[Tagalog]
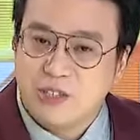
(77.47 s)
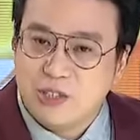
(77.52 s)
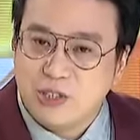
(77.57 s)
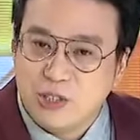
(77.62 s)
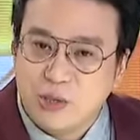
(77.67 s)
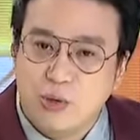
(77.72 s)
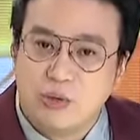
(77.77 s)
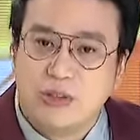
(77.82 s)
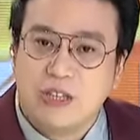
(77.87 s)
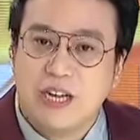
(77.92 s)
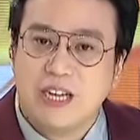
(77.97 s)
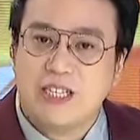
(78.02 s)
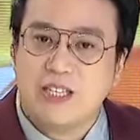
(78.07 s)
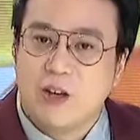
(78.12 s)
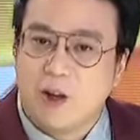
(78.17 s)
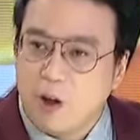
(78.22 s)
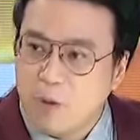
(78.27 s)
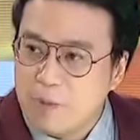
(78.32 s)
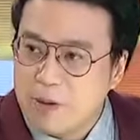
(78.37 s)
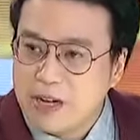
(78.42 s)
duties,
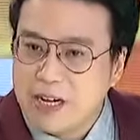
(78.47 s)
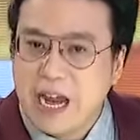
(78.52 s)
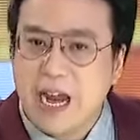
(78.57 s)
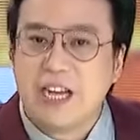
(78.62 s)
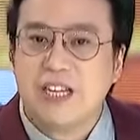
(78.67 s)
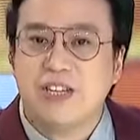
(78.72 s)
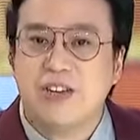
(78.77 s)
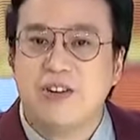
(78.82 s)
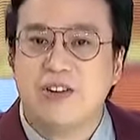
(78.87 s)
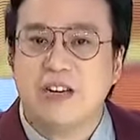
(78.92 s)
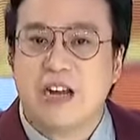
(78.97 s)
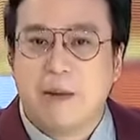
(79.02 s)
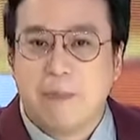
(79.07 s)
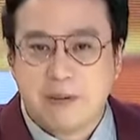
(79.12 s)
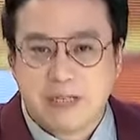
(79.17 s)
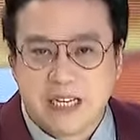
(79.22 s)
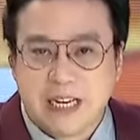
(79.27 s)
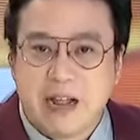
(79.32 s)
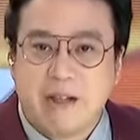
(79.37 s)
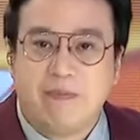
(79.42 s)
obligation ng
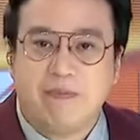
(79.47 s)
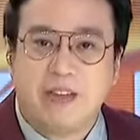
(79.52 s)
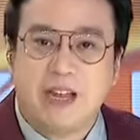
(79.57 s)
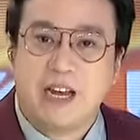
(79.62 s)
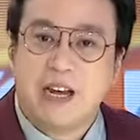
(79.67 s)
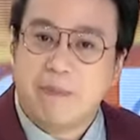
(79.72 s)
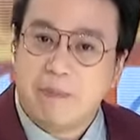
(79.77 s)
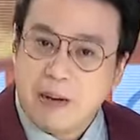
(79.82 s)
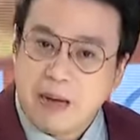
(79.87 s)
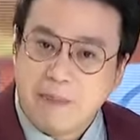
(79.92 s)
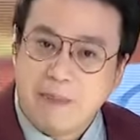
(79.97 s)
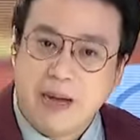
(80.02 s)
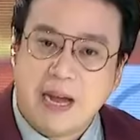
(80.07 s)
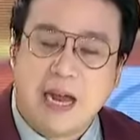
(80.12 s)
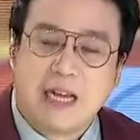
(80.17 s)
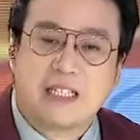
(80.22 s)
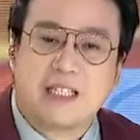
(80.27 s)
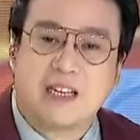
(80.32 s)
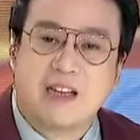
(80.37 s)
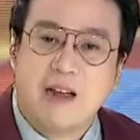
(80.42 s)
presidente ng
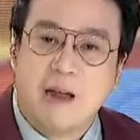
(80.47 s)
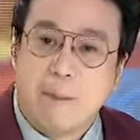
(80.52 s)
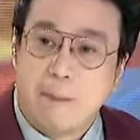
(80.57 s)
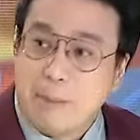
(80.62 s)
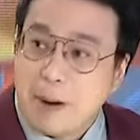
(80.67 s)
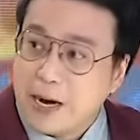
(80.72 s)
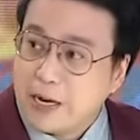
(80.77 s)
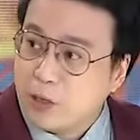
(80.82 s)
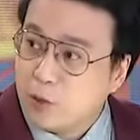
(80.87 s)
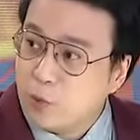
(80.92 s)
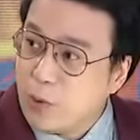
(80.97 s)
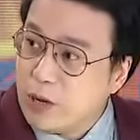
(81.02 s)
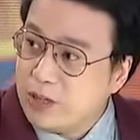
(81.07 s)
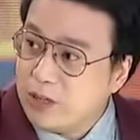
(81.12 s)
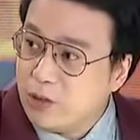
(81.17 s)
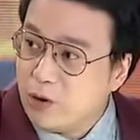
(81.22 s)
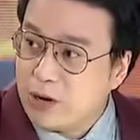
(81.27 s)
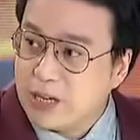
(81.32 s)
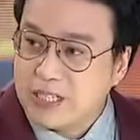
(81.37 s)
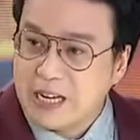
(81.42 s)
Pilipinas part 1
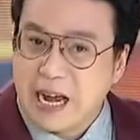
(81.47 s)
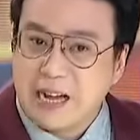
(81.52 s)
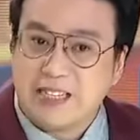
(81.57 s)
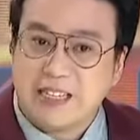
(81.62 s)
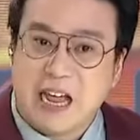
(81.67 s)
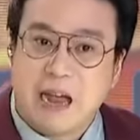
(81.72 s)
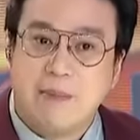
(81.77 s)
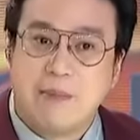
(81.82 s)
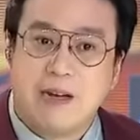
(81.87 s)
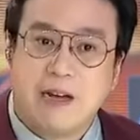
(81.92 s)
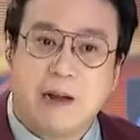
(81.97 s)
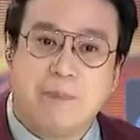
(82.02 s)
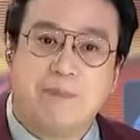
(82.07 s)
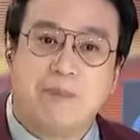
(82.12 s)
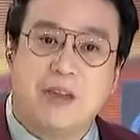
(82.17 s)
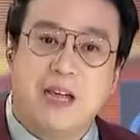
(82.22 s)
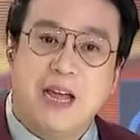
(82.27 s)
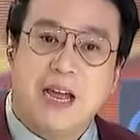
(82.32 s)
to kasi ang dami ng,